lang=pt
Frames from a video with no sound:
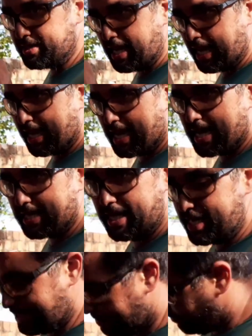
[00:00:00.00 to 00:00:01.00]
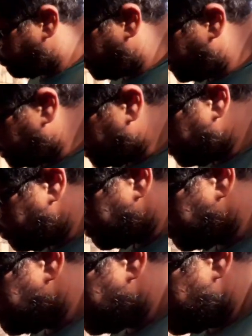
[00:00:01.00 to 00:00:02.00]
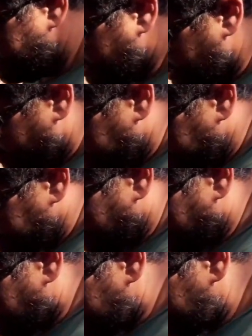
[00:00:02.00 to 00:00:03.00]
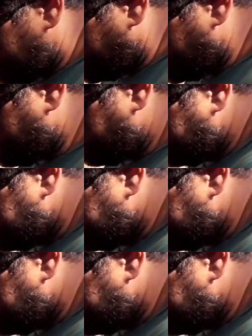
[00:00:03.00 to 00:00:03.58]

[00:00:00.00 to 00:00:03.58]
na cara dele essa poeira aqui, ó. Aí você tem que limpar, ó.